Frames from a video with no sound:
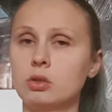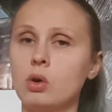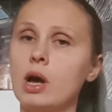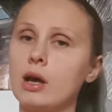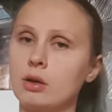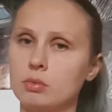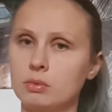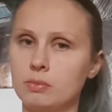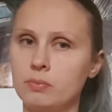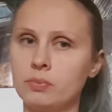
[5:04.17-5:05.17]
kochają
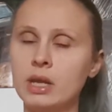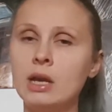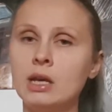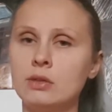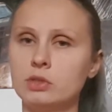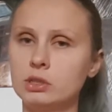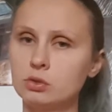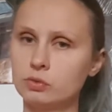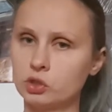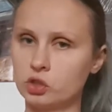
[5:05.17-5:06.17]

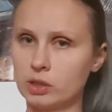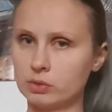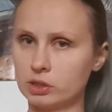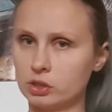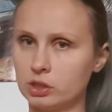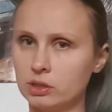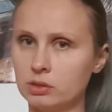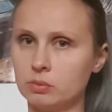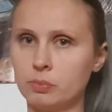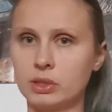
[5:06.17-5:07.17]
Dziecku wykształca
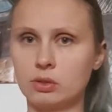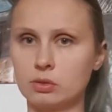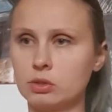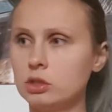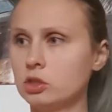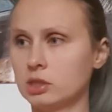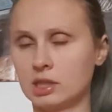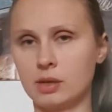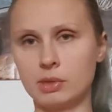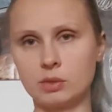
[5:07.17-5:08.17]
się patologiczny
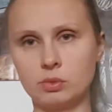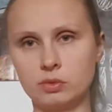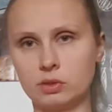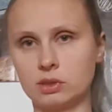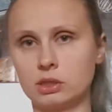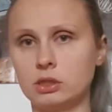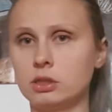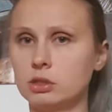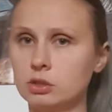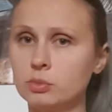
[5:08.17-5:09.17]
schemat mówiący: jeśli
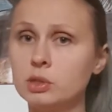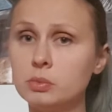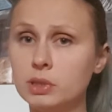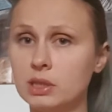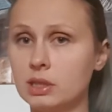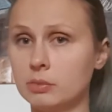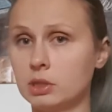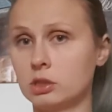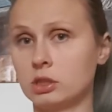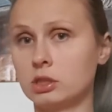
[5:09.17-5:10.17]
ktoś mnie bije i na
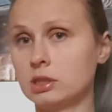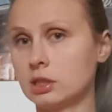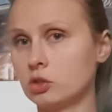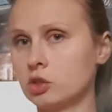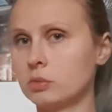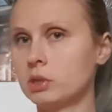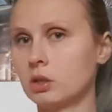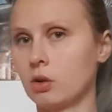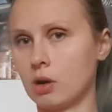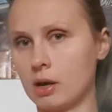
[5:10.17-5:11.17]
mnie krzyczy, znaczy, że mnie
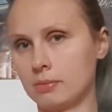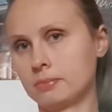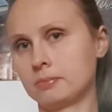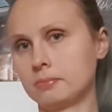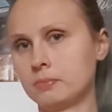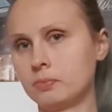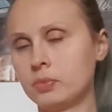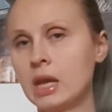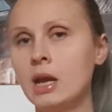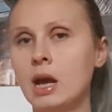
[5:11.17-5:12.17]
kocha.
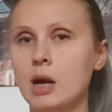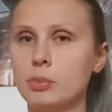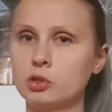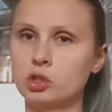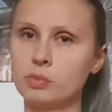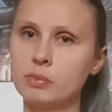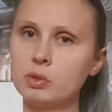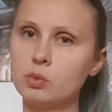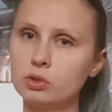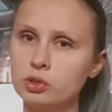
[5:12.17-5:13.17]
A potrzeba
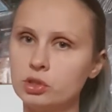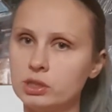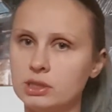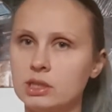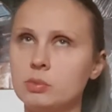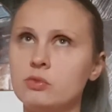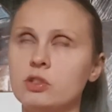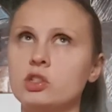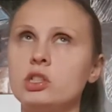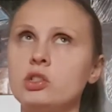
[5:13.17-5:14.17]
miłości jest jakby
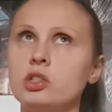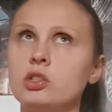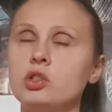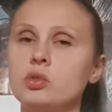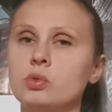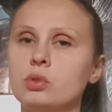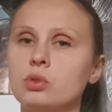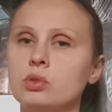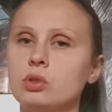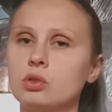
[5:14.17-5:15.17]
ważniejsza niż
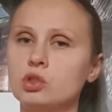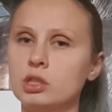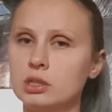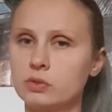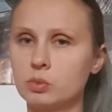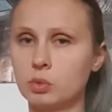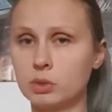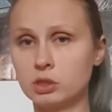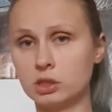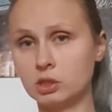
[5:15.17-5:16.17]
y, to, że jest w tym
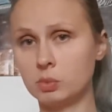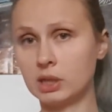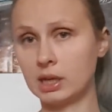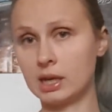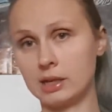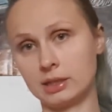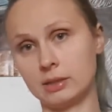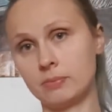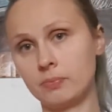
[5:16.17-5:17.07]
momencie niby karany,